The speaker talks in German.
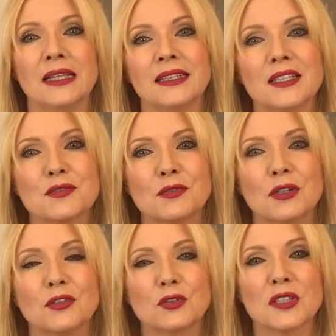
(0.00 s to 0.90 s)
Jetzt
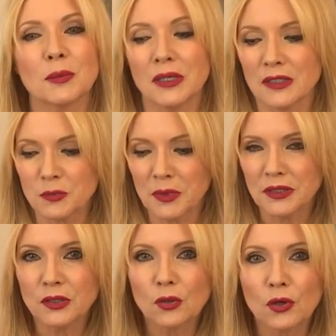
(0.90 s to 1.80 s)
wollen wir uns aber erstmal
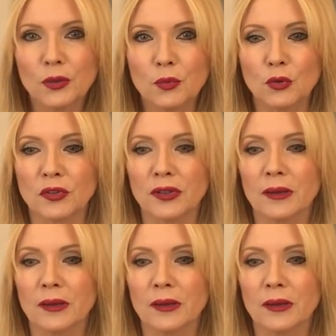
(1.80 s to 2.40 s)
den Neumond